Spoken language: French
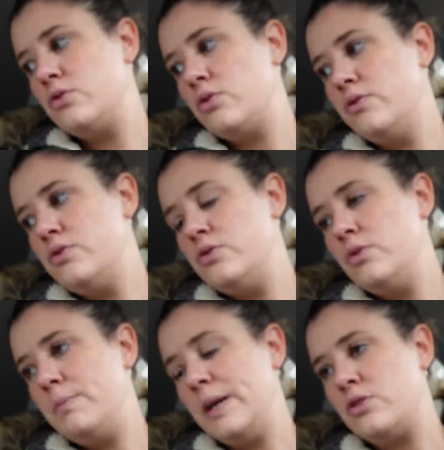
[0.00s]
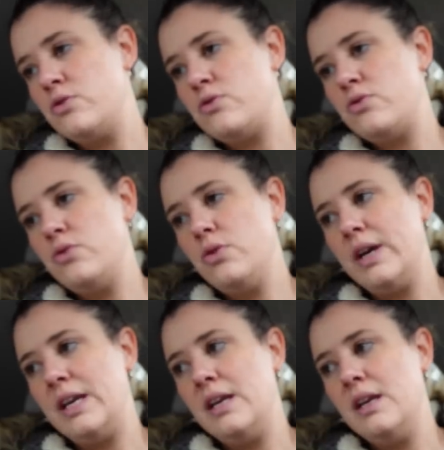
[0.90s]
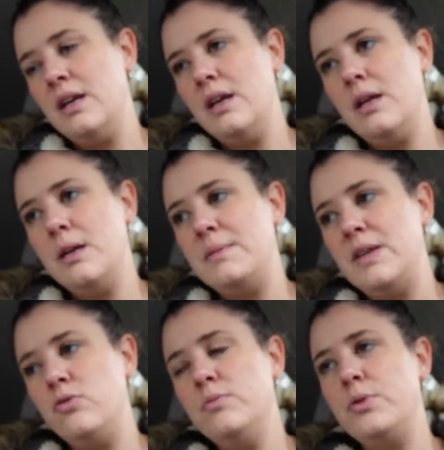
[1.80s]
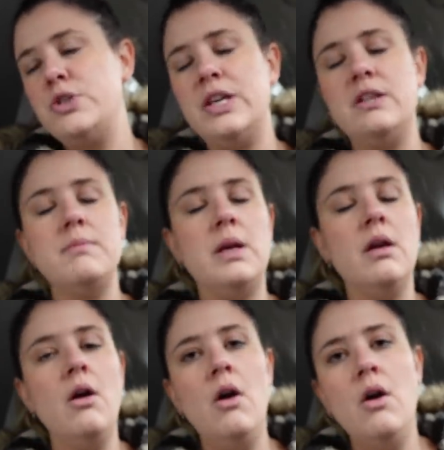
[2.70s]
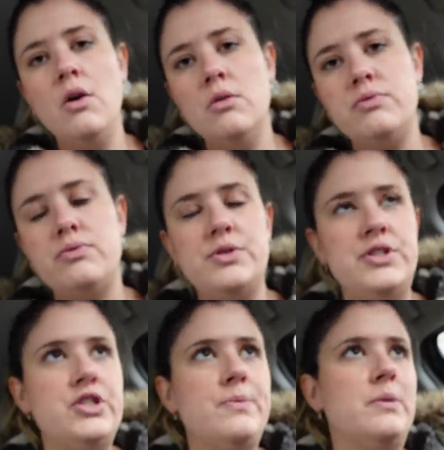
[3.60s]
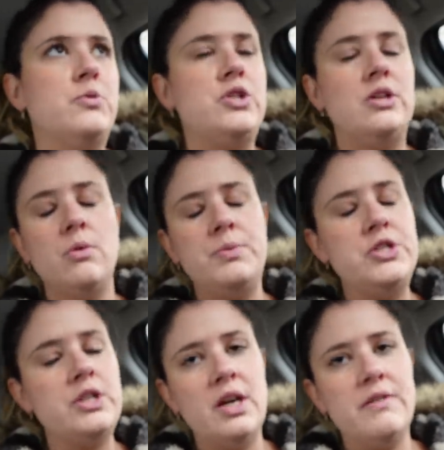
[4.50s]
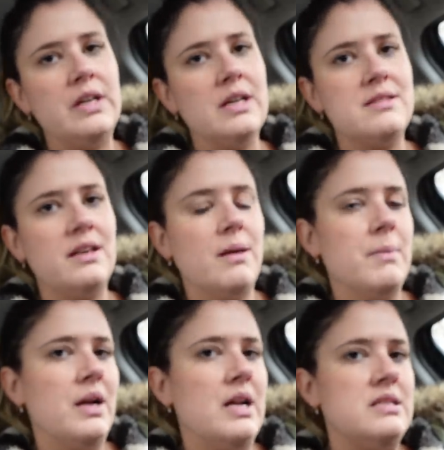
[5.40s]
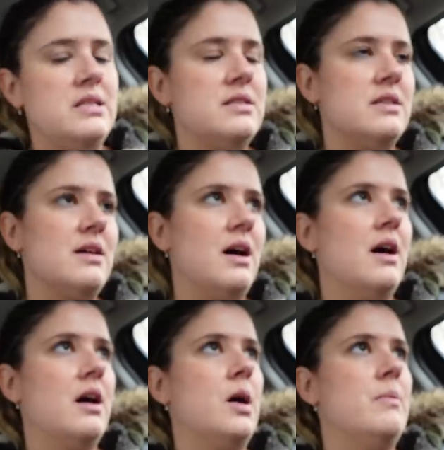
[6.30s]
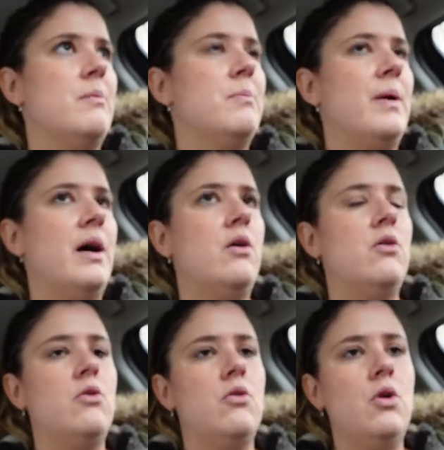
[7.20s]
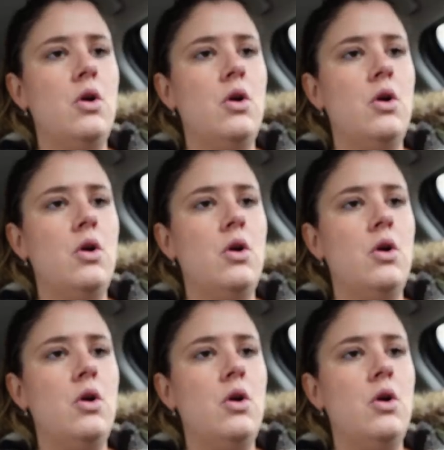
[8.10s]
je trouve juste une paire de chaussures et peut-être une pochette mais si j'ai pas de pochette, tant pis, j'irai avec un sac à main classique, ça sera quand même pas euh,